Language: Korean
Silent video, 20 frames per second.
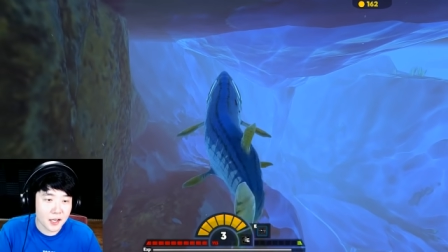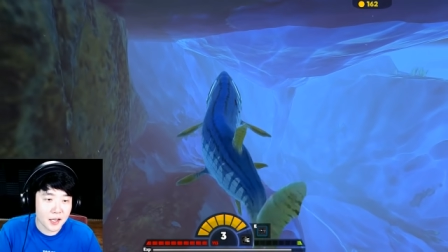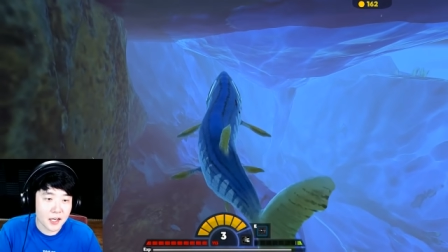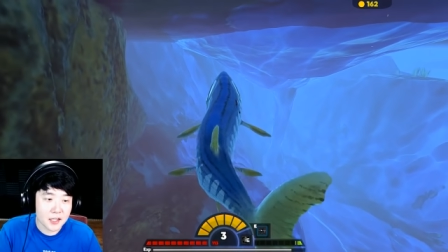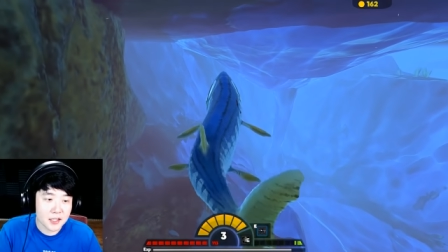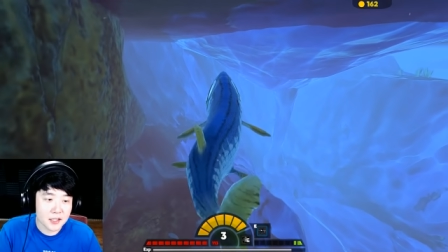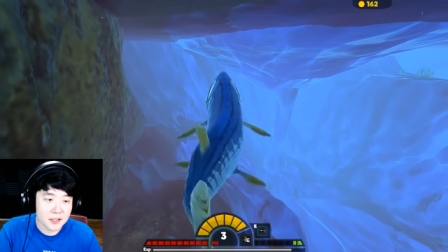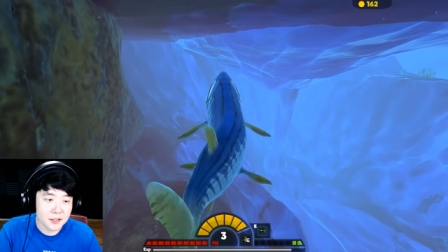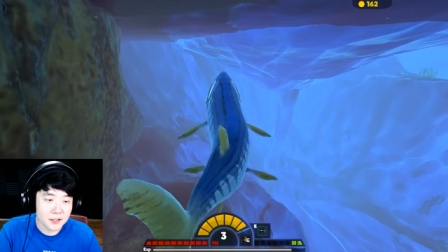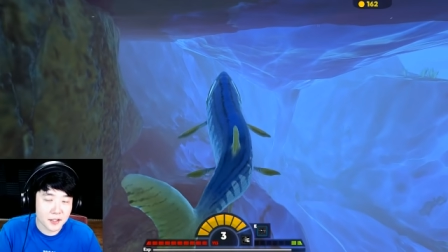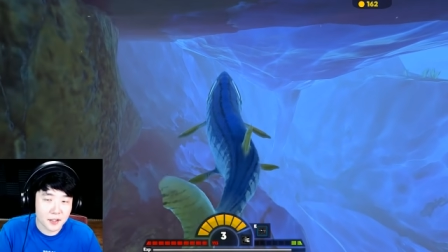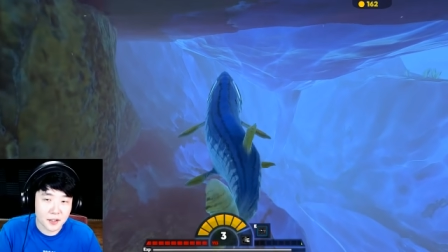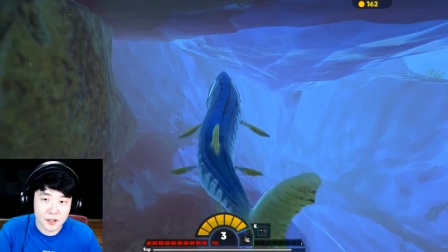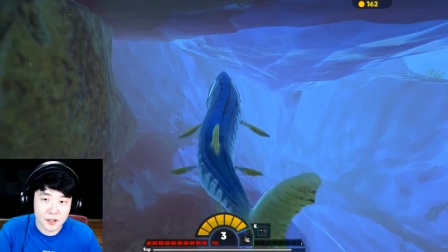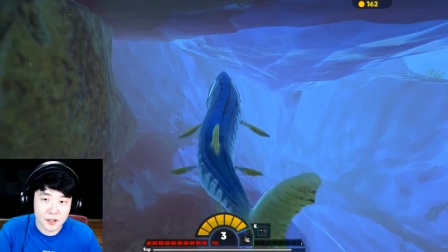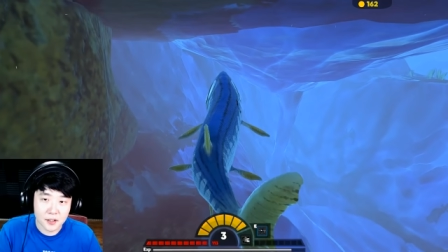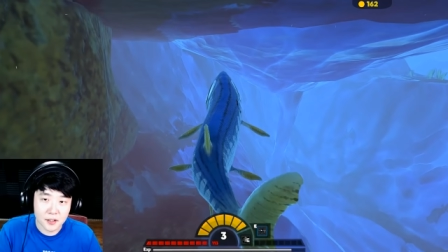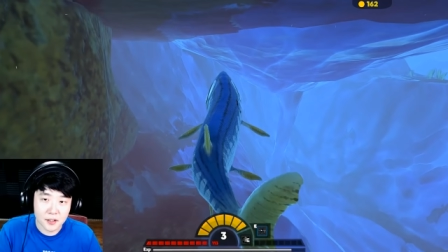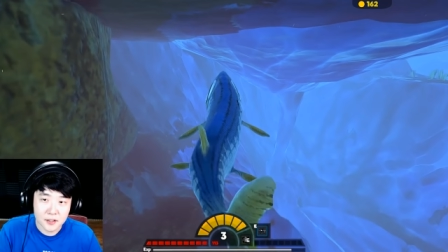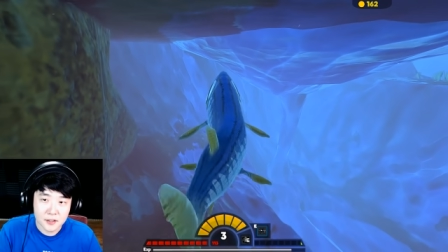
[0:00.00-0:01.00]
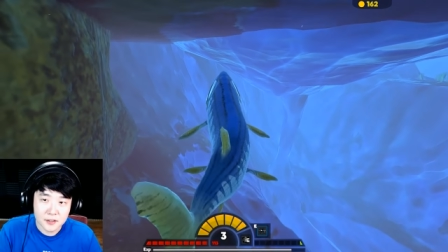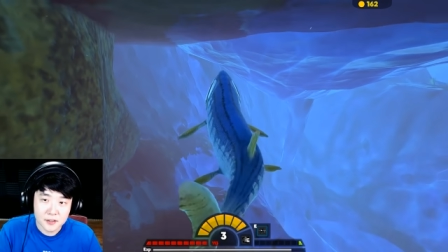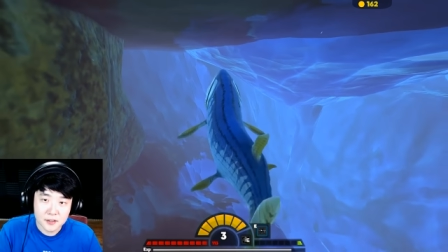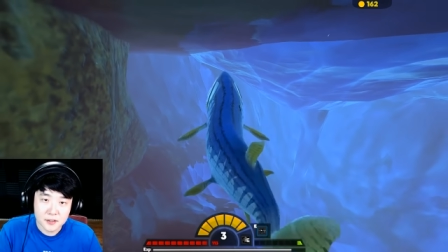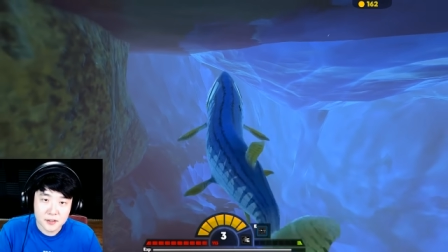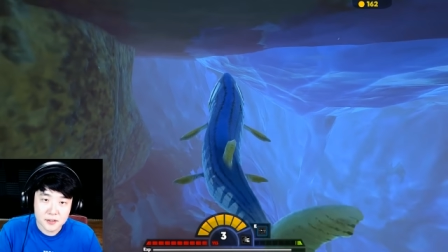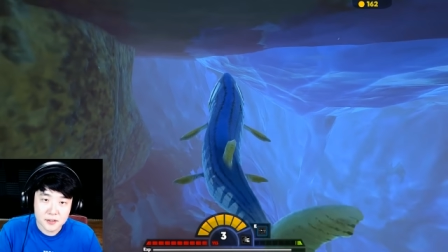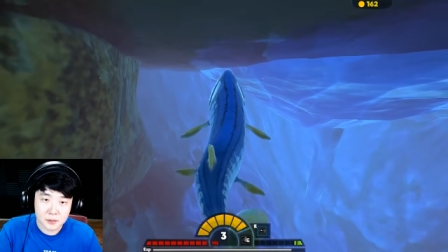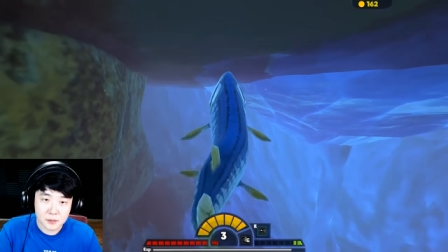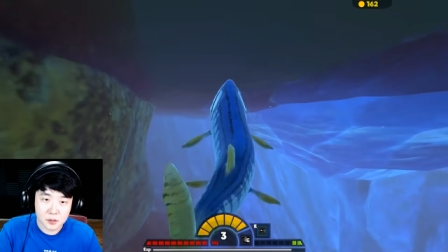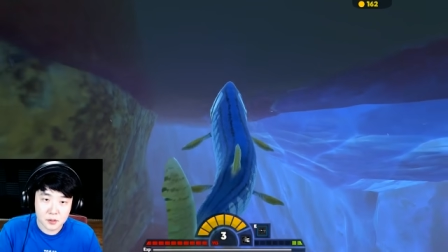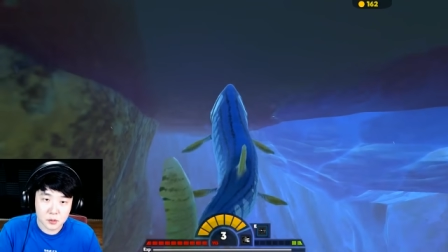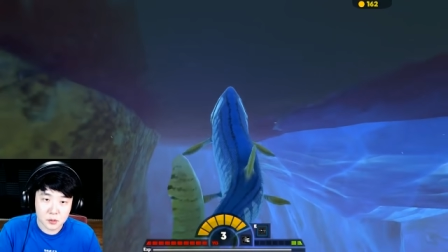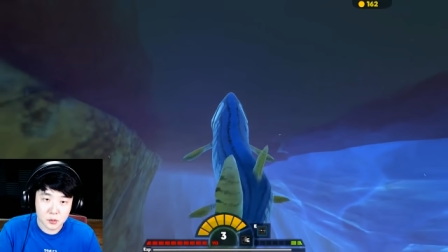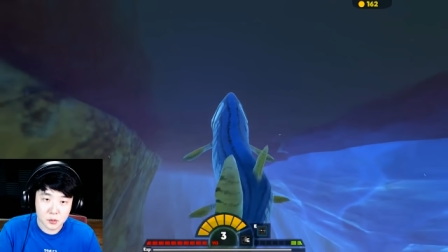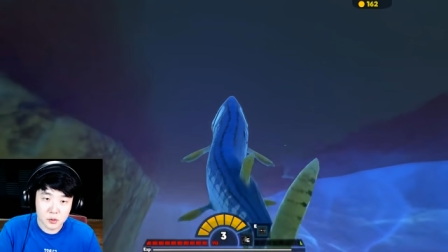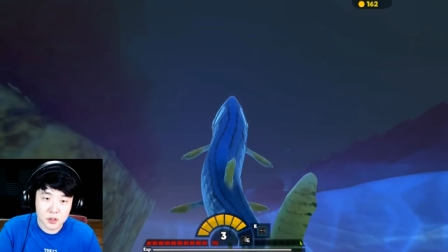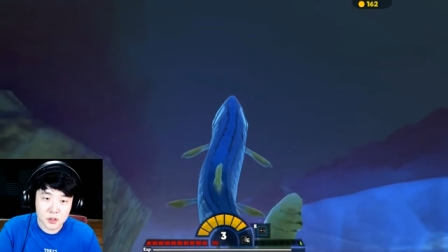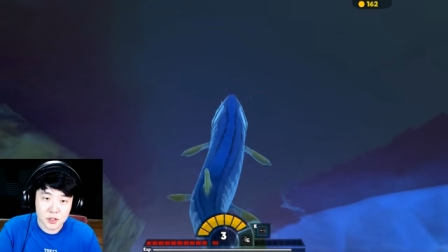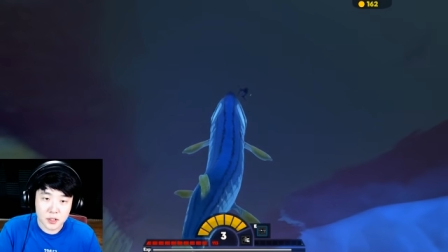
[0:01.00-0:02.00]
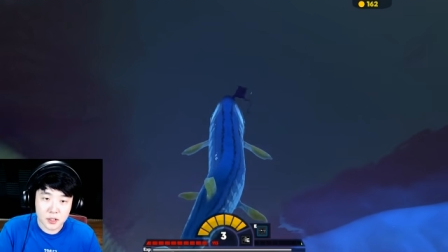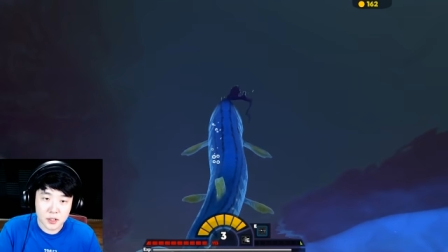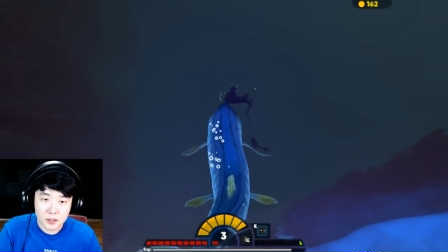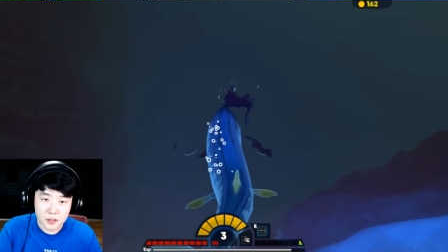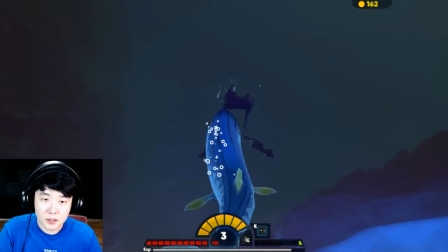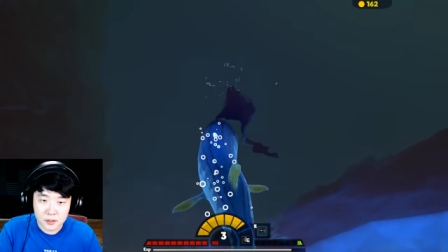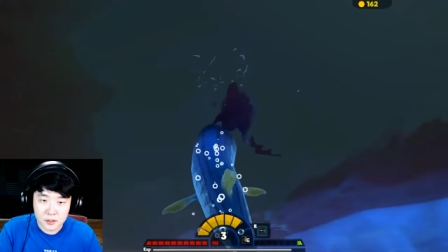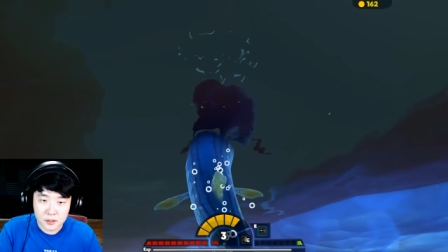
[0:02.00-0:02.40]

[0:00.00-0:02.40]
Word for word: 헷갈리는데요. 잠시만 이거 어디냐?